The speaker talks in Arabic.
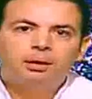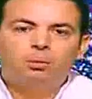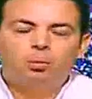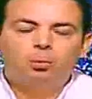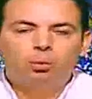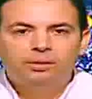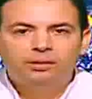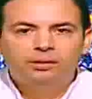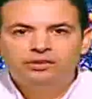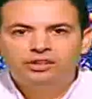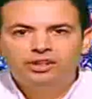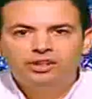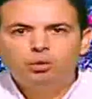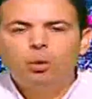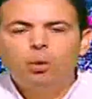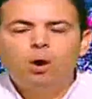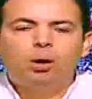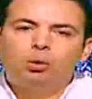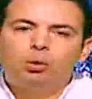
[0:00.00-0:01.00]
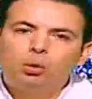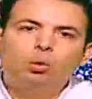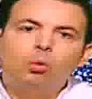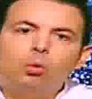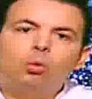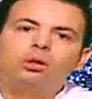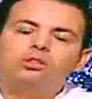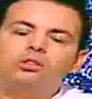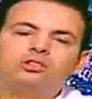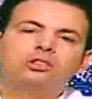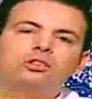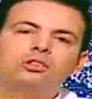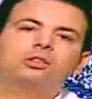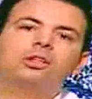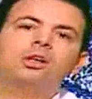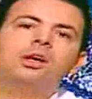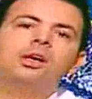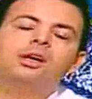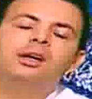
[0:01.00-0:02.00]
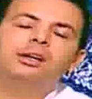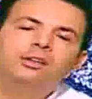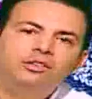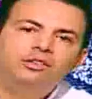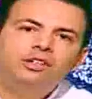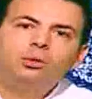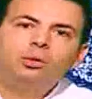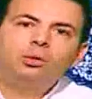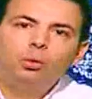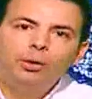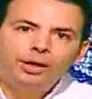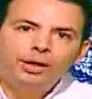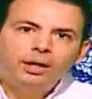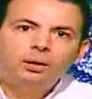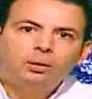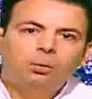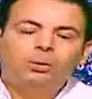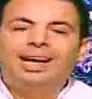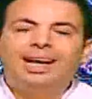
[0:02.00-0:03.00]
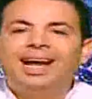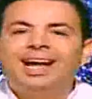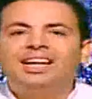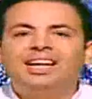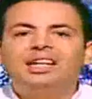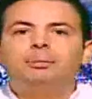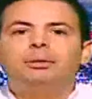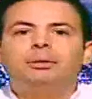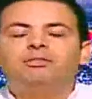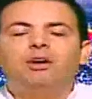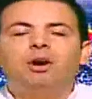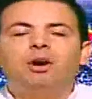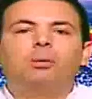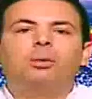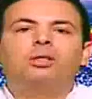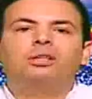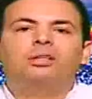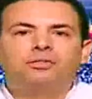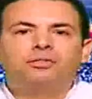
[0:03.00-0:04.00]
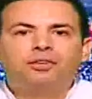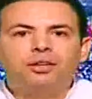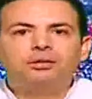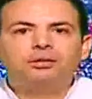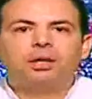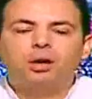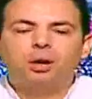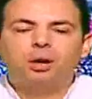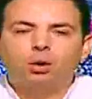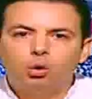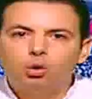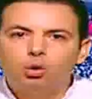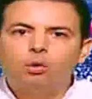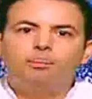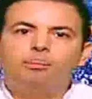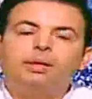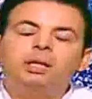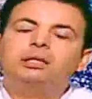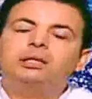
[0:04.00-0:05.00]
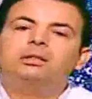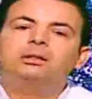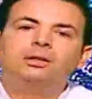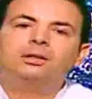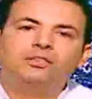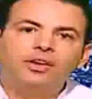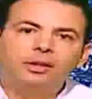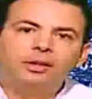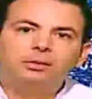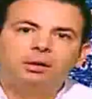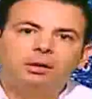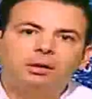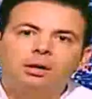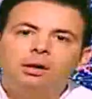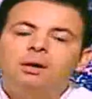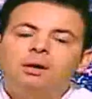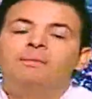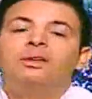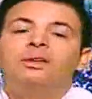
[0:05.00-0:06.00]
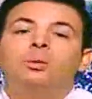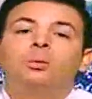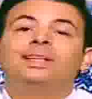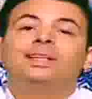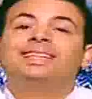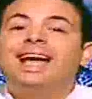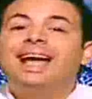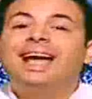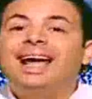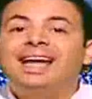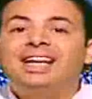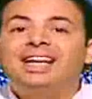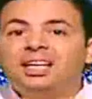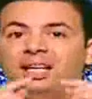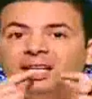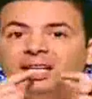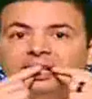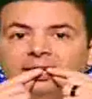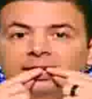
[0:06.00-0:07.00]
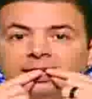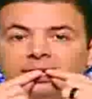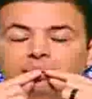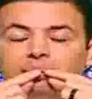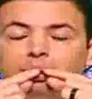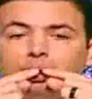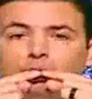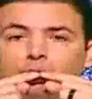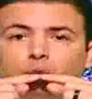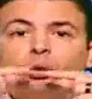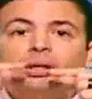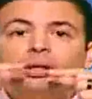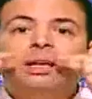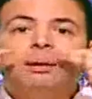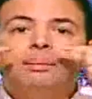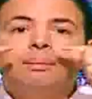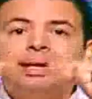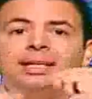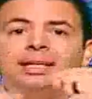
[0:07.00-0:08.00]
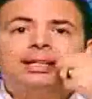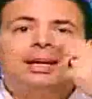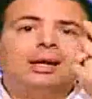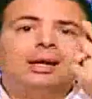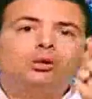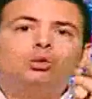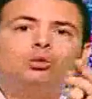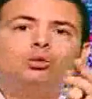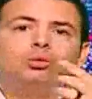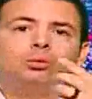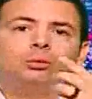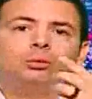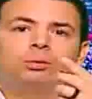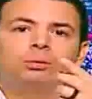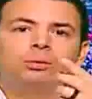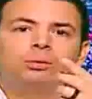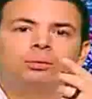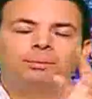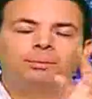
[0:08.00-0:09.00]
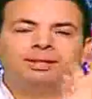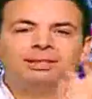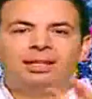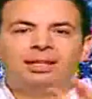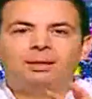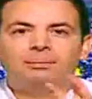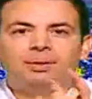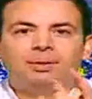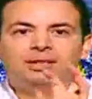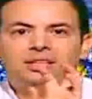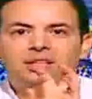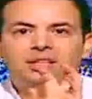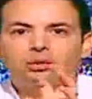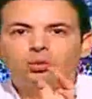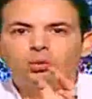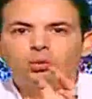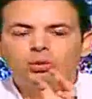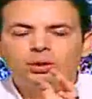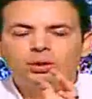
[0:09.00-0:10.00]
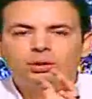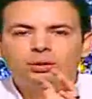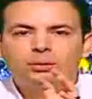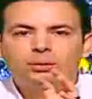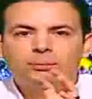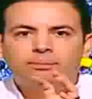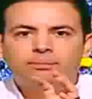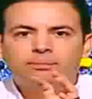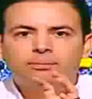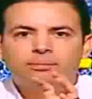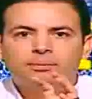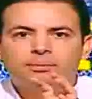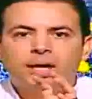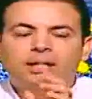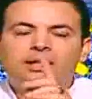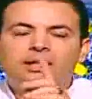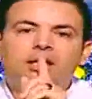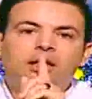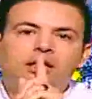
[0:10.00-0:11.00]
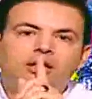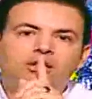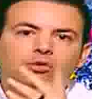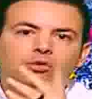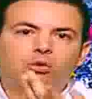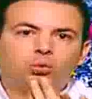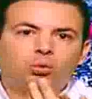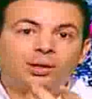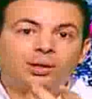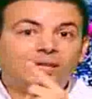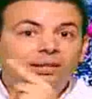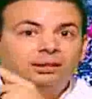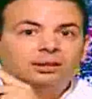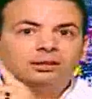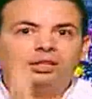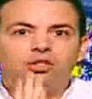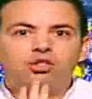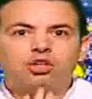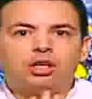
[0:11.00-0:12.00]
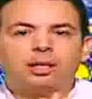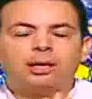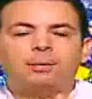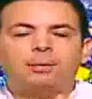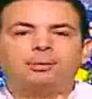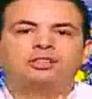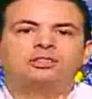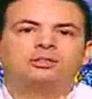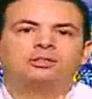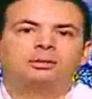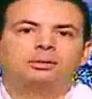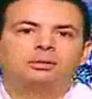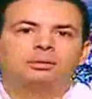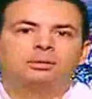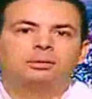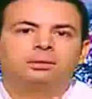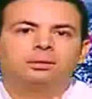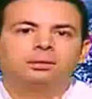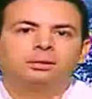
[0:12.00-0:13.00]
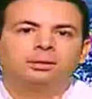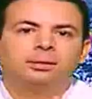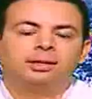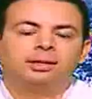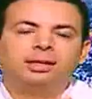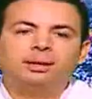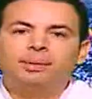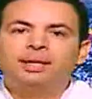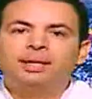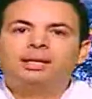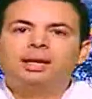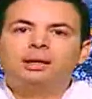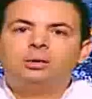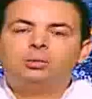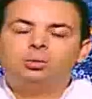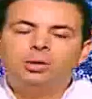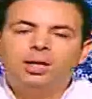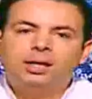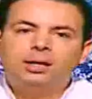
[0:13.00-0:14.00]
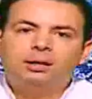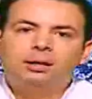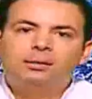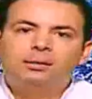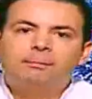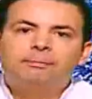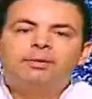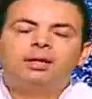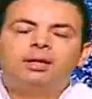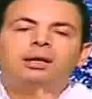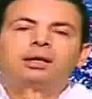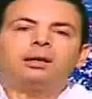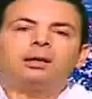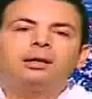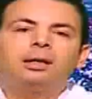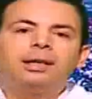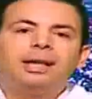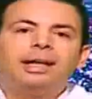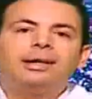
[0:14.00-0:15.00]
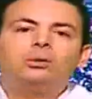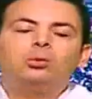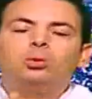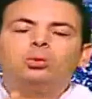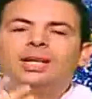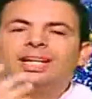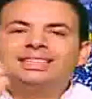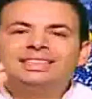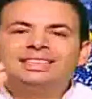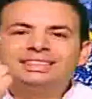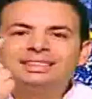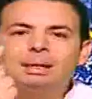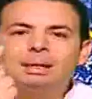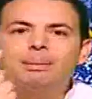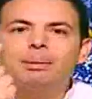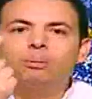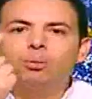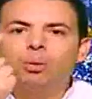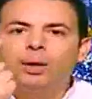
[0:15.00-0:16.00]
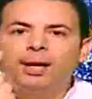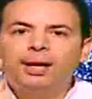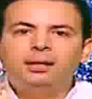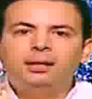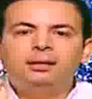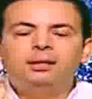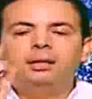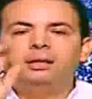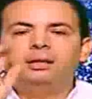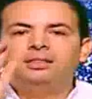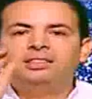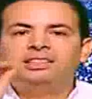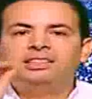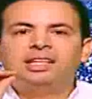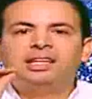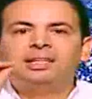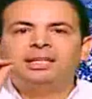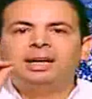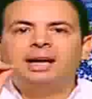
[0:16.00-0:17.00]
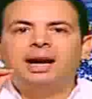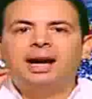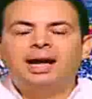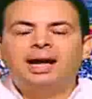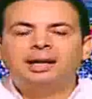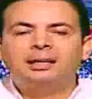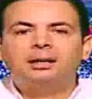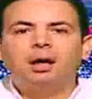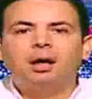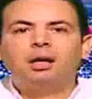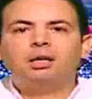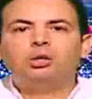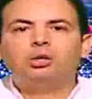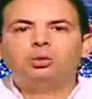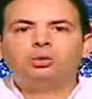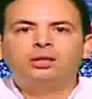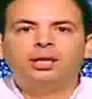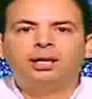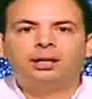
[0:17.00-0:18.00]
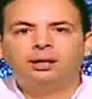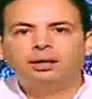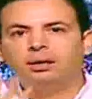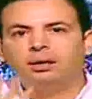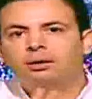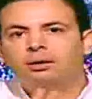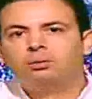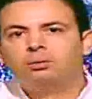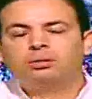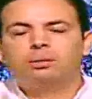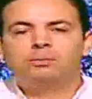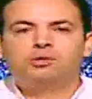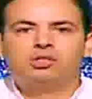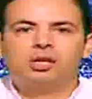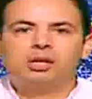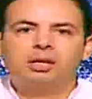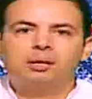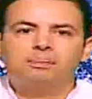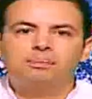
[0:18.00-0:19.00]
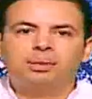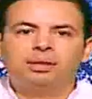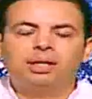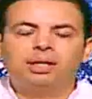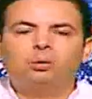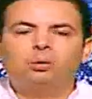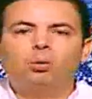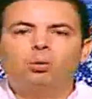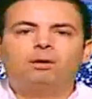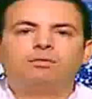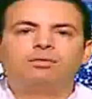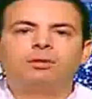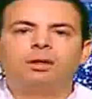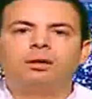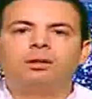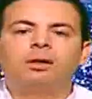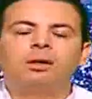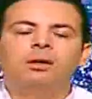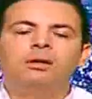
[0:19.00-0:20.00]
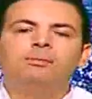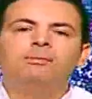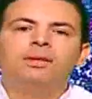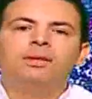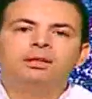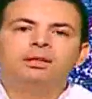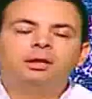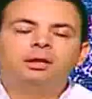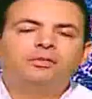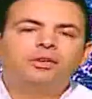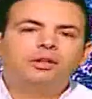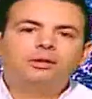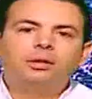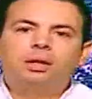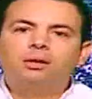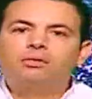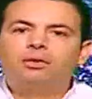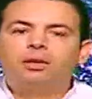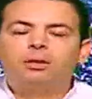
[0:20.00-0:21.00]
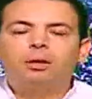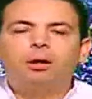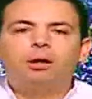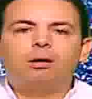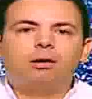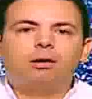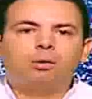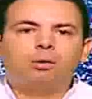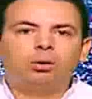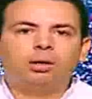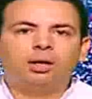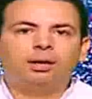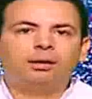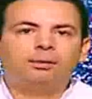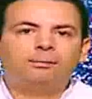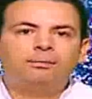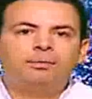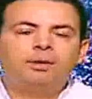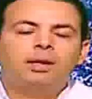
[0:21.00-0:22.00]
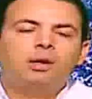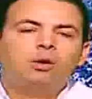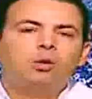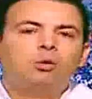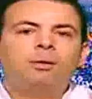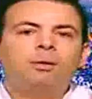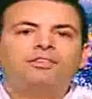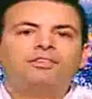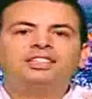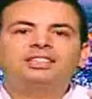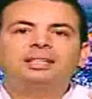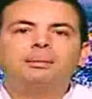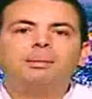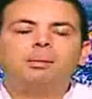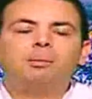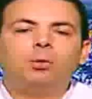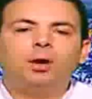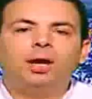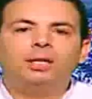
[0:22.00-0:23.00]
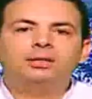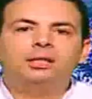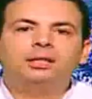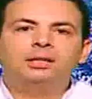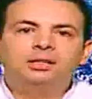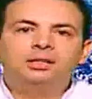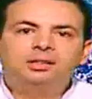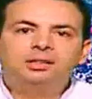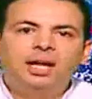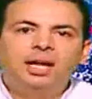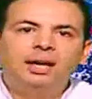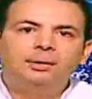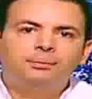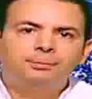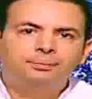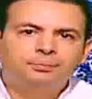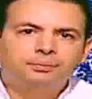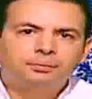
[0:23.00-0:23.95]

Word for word: وزيكو هقول لكم قصه زيكو ايه والاهلي بيفاوض ديفندر هقول لكم مين الديفندر واتقال اللي برضو الجماهير قالوه ما انت لما تيجي تقول هتقول لك اسكت ولد انت تشجع بس الجماهير قالوا لك لا يوجد سبب واحد للاستغناء عن اليو ديانج انت مش هتجيب بداله افضل ديفندر في القاره كلها وما فيش سبب واحد ان انت